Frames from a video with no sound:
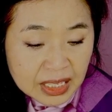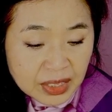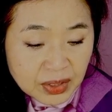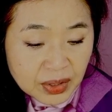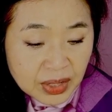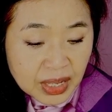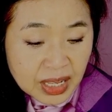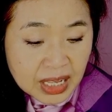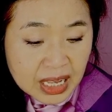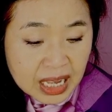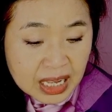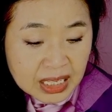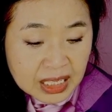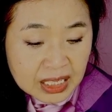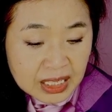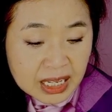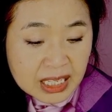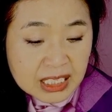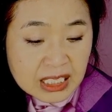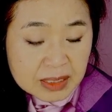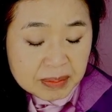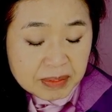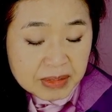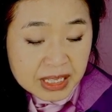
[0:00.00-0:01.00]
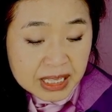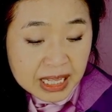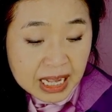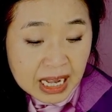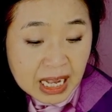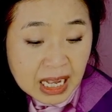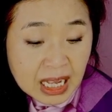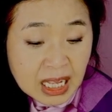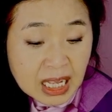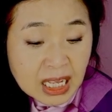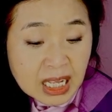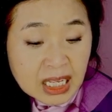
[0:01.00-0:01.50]
이렇게 얘기를
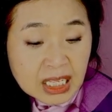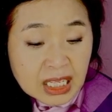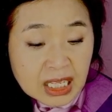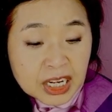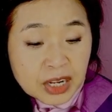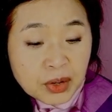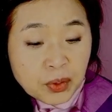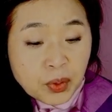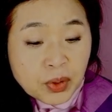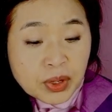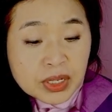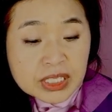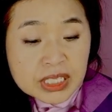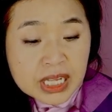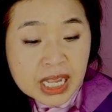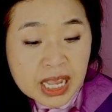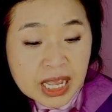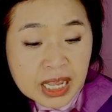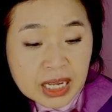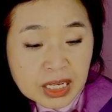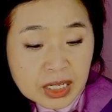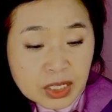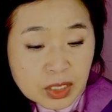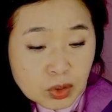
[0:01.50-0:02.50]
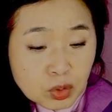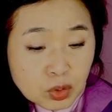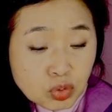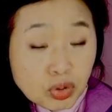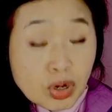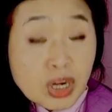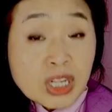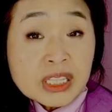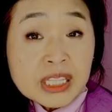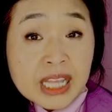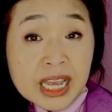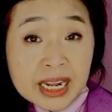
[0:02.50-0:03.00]
했습니다. 그리고 이제 그
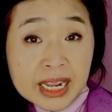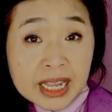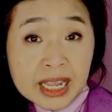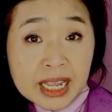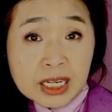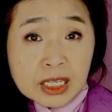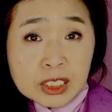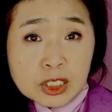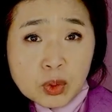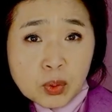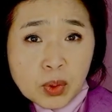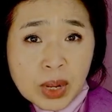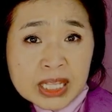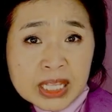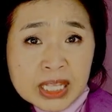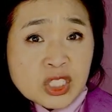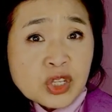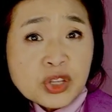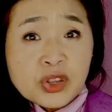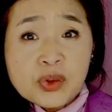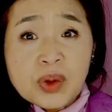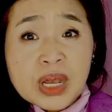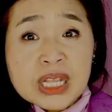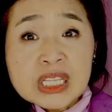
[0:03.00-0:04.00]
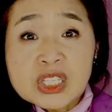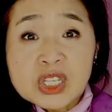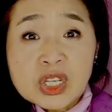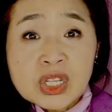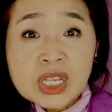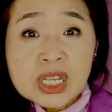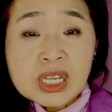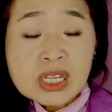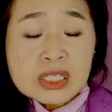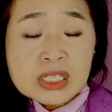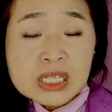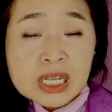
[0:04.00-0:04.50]
9월 달에 그래서 완전히
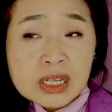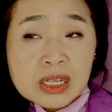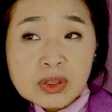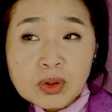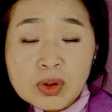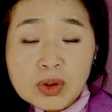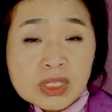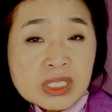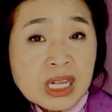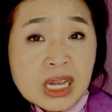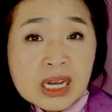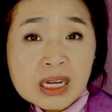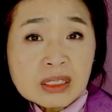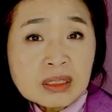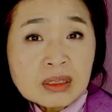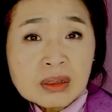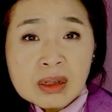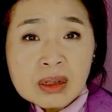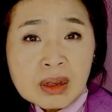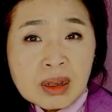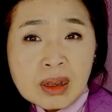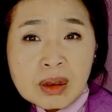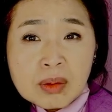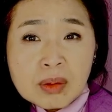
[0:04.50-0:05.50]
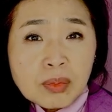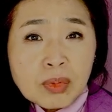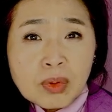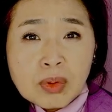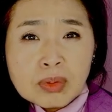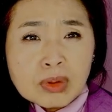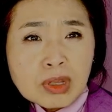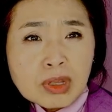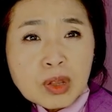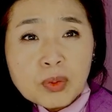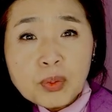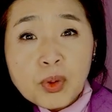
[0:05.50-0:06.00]
완전히 이제 더 이상은
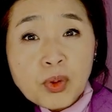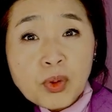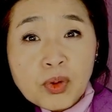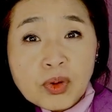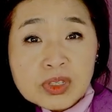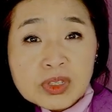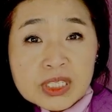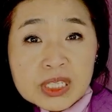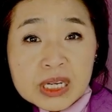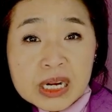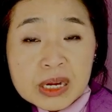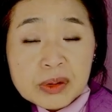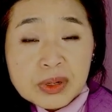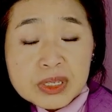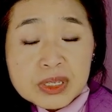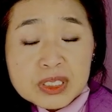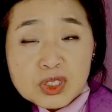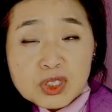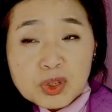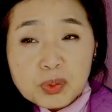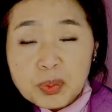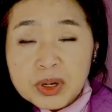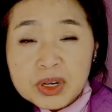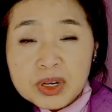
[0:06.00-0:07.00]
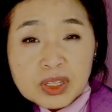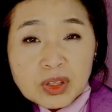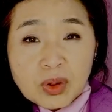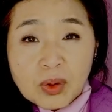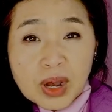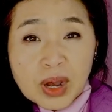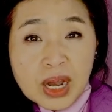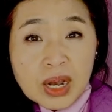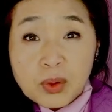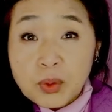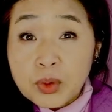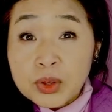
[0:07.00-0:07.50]
뭐 일본 것이라고 해서 특별히
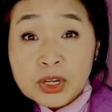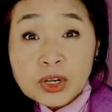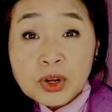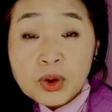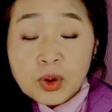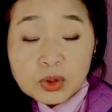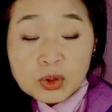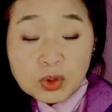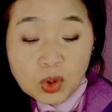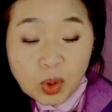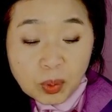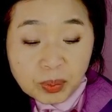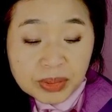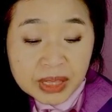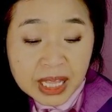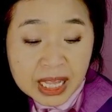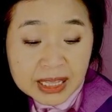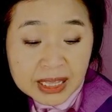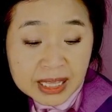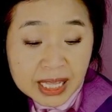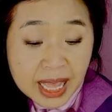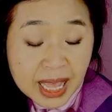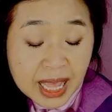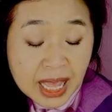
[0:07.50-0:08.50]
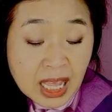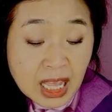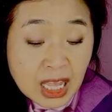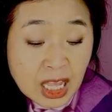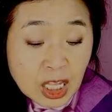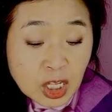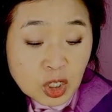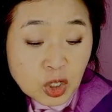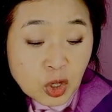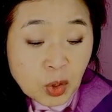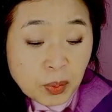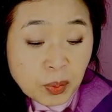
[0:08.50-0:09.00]
더하고 이런 것도 없단데
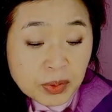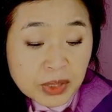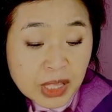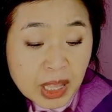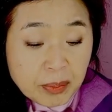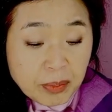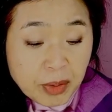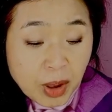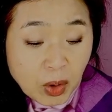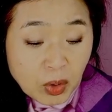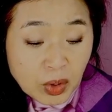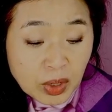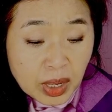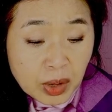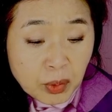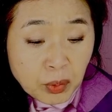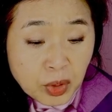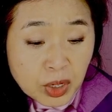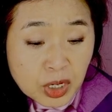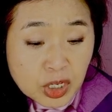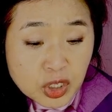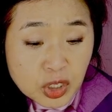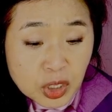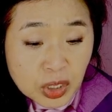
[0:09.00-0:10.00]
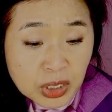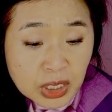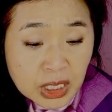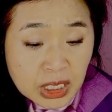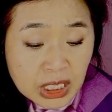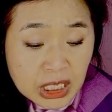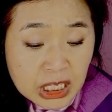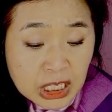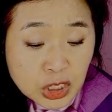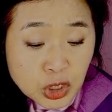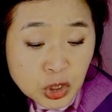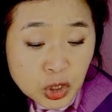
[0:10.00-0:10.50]
그것보다 몇 개월
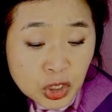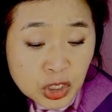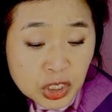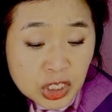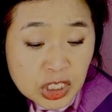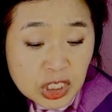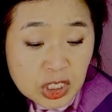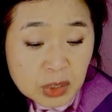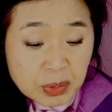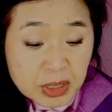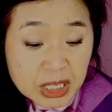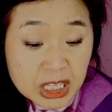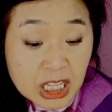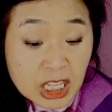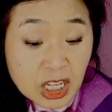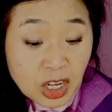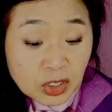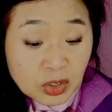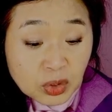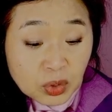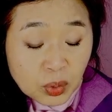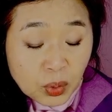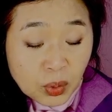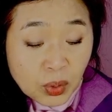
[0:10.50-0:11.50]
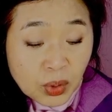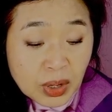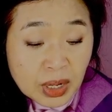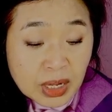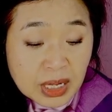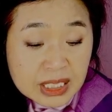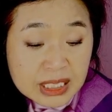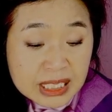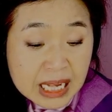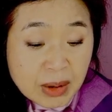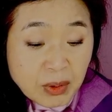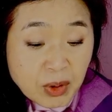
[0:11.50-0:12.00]
전인 2021년도
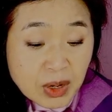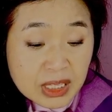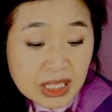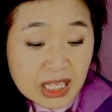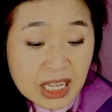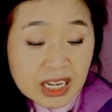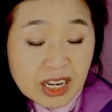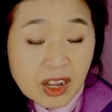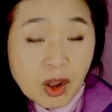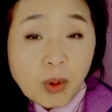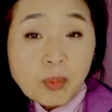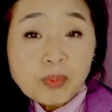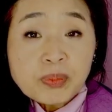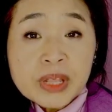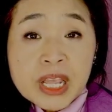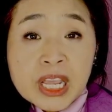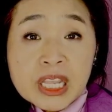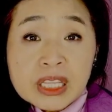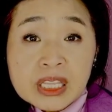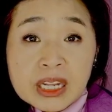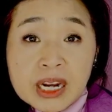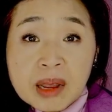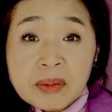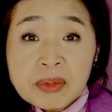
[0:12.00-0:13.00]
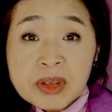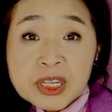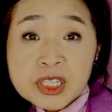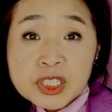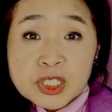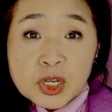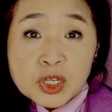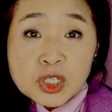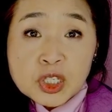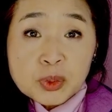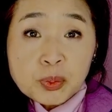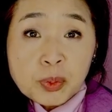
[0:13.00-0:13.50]
4월 달에 업데이트를
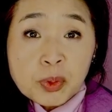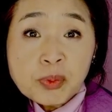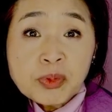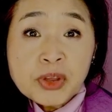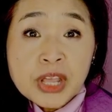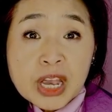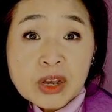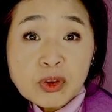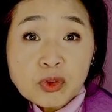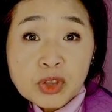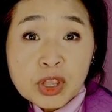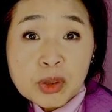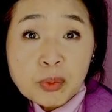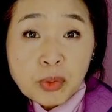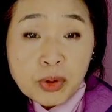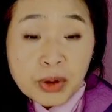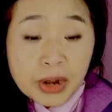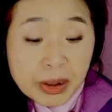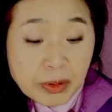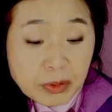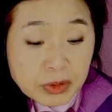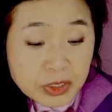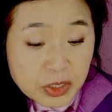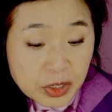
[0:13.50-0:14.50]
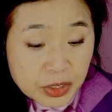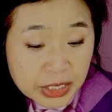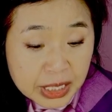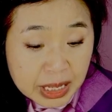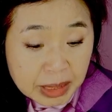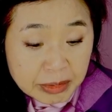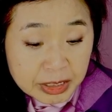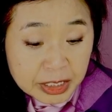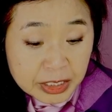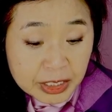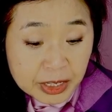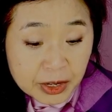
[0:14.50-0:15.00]
하면서 식품의약국이 뭐라고
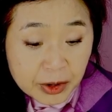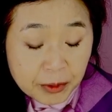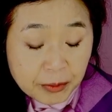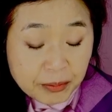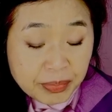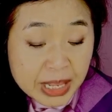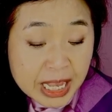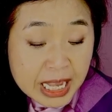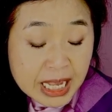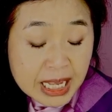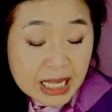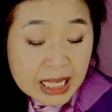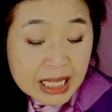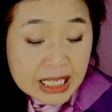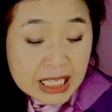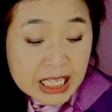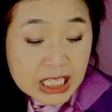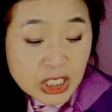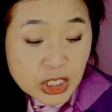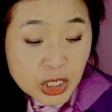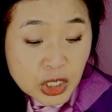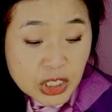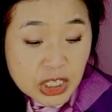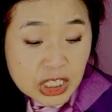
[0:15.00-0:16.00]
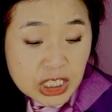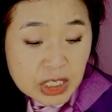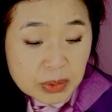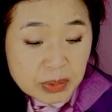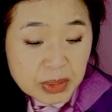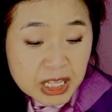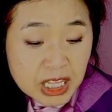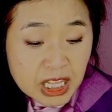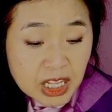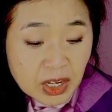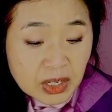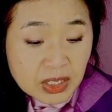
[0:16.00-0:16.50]
썼냐면요.
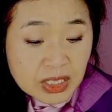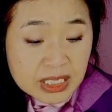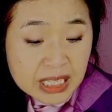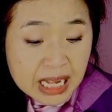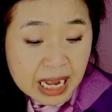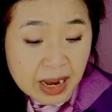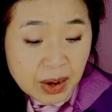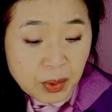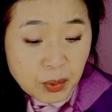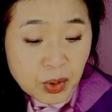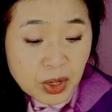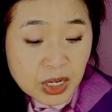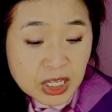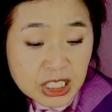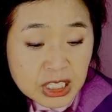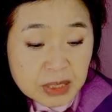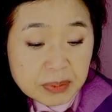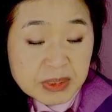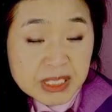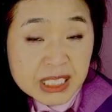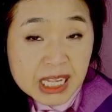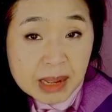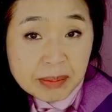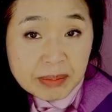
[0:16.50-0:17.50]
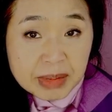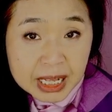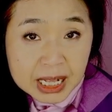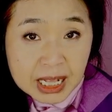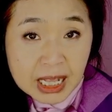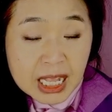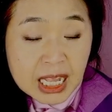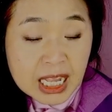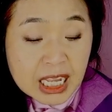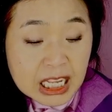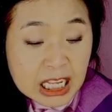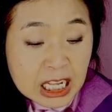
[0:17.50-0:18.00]
2021년 4월 13일
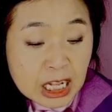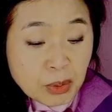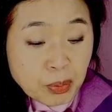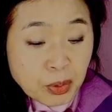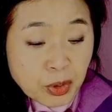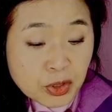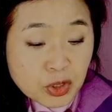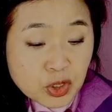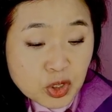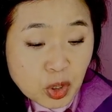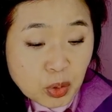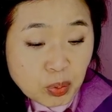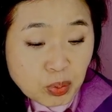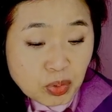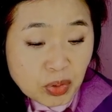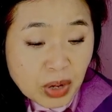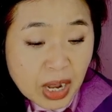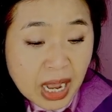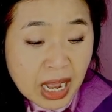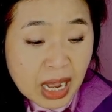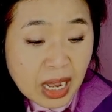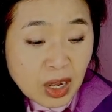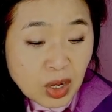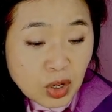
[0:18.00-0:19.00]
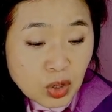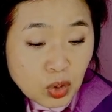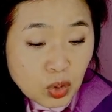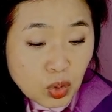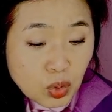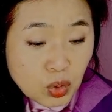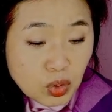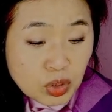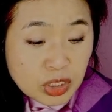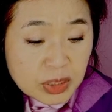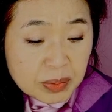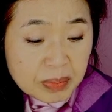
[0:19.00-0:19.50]
일본 정부가
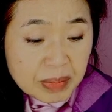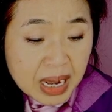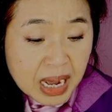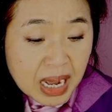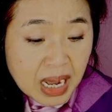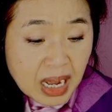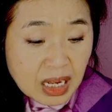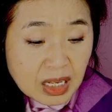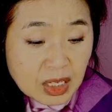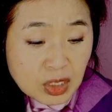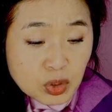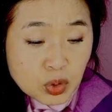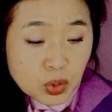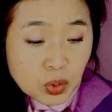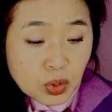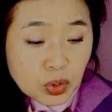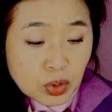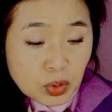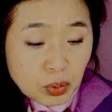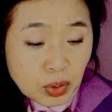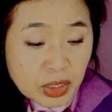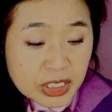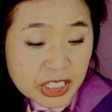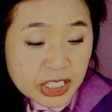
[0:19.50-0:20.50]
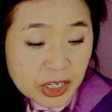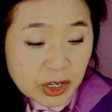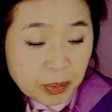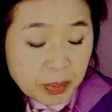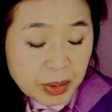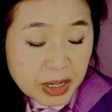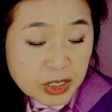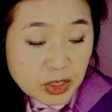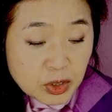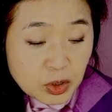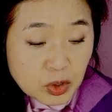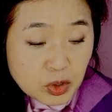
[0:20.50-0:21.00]
후쿠시마 그쪽 그 원자력
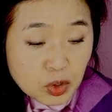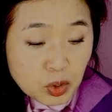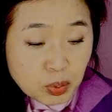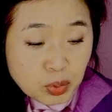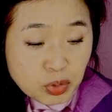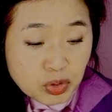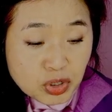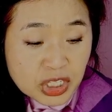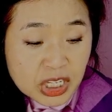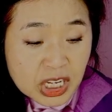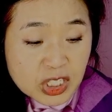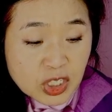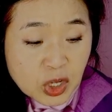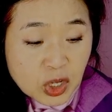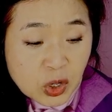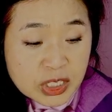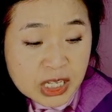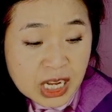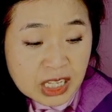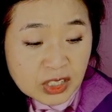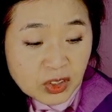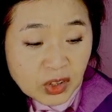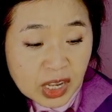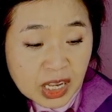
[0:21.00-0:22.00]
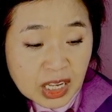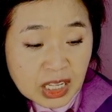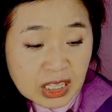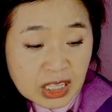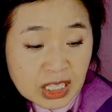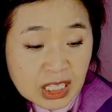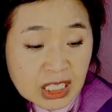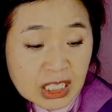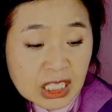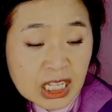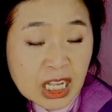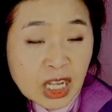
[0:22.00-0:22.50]
발전소 부지에 저장돼
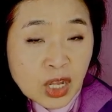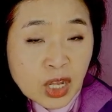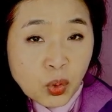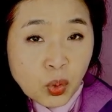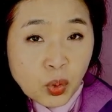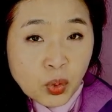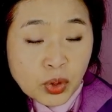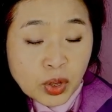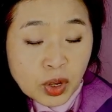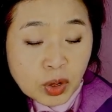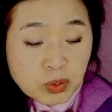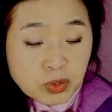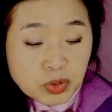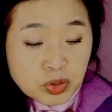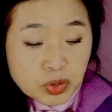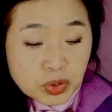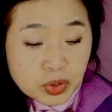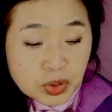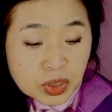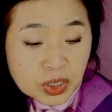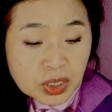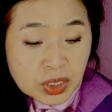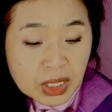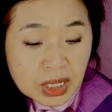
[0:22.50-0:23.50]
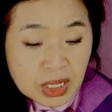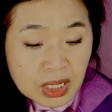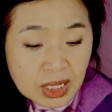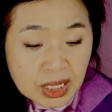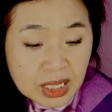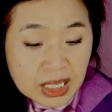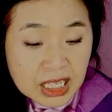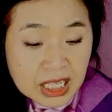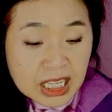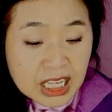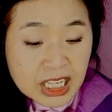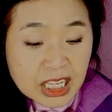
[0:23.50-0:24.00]
있는 오염수를
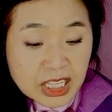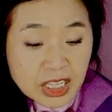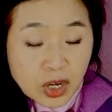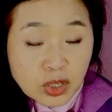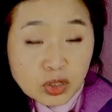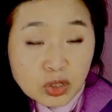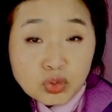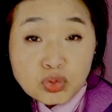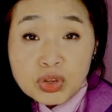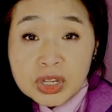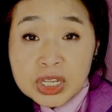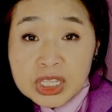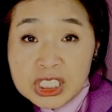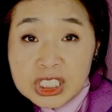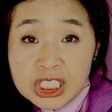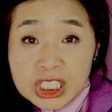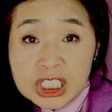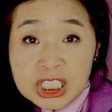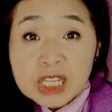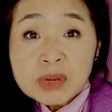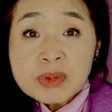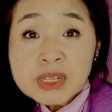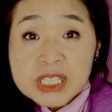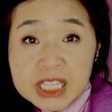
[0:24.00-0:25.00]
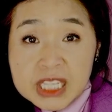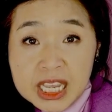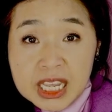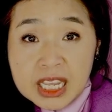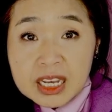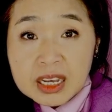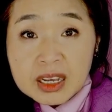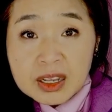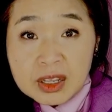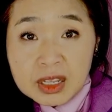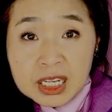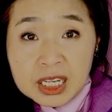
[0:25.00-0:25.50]
2년 후인 지금
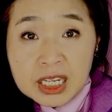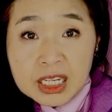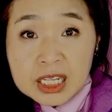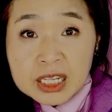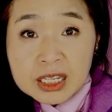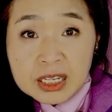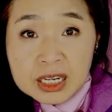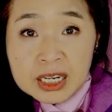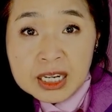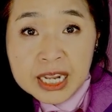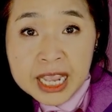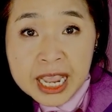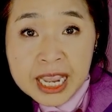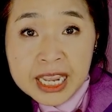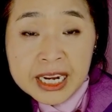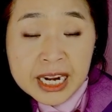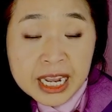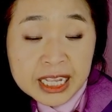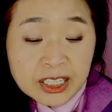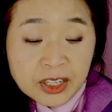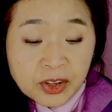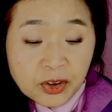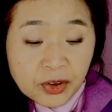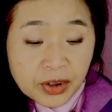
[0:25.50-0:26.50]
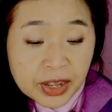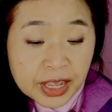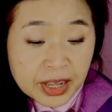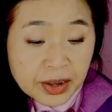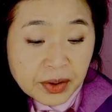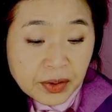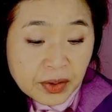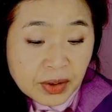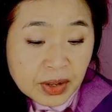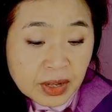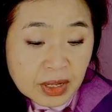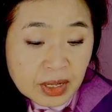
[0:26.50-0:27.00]
이제를 얘기를 하는
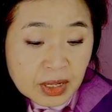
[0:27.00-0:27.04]
거예요.